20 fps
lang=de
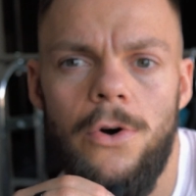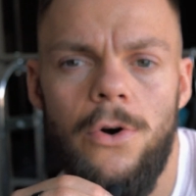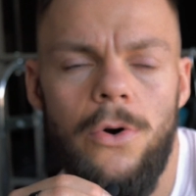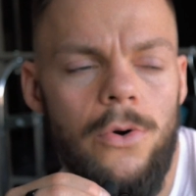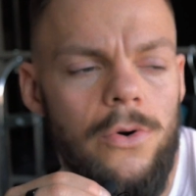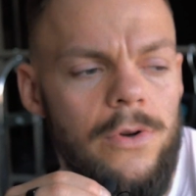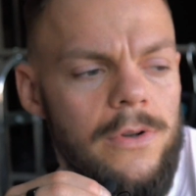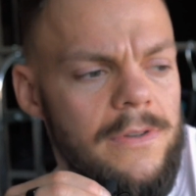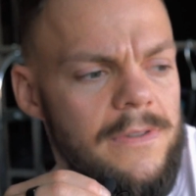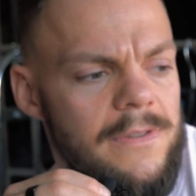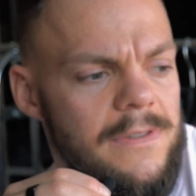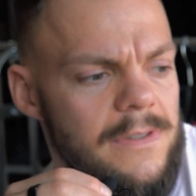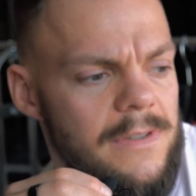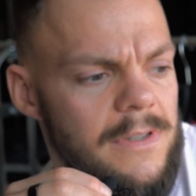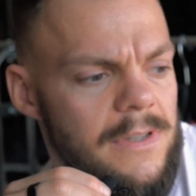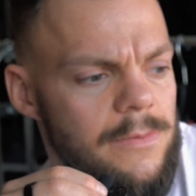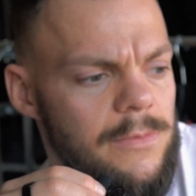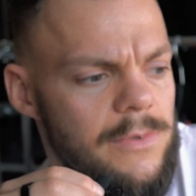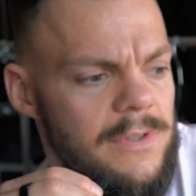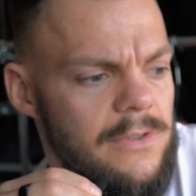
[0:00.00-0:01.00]
Und
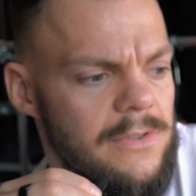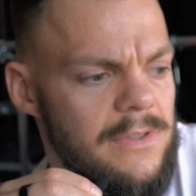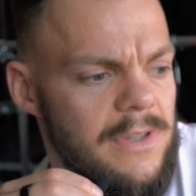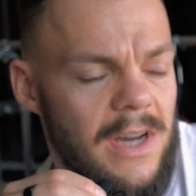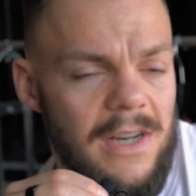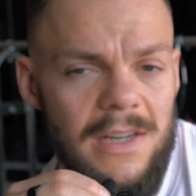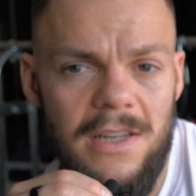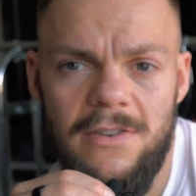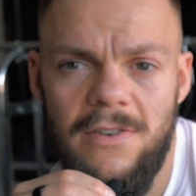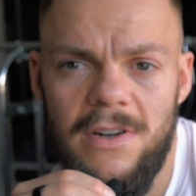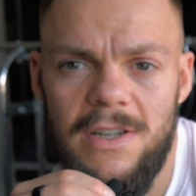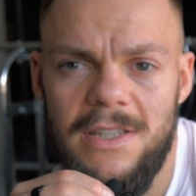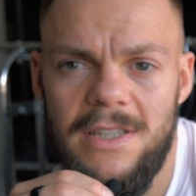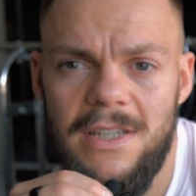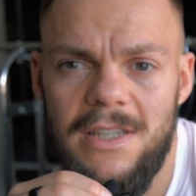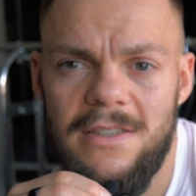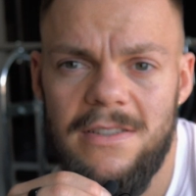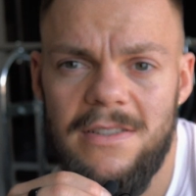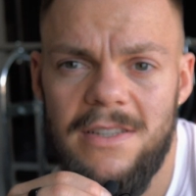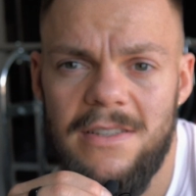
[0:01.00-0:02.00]
äh, ich muss auch sagen, die
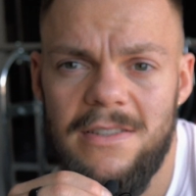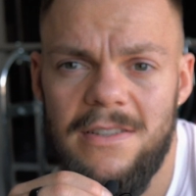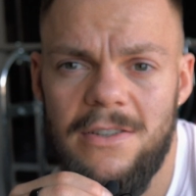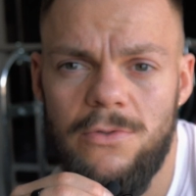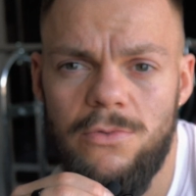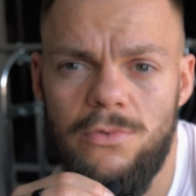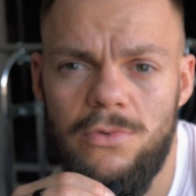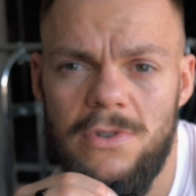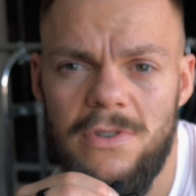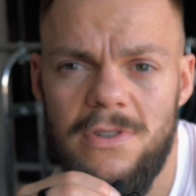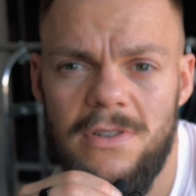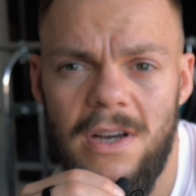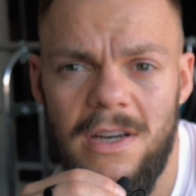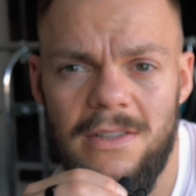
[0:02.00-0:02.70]
Qualität ist sehr, sehr gut.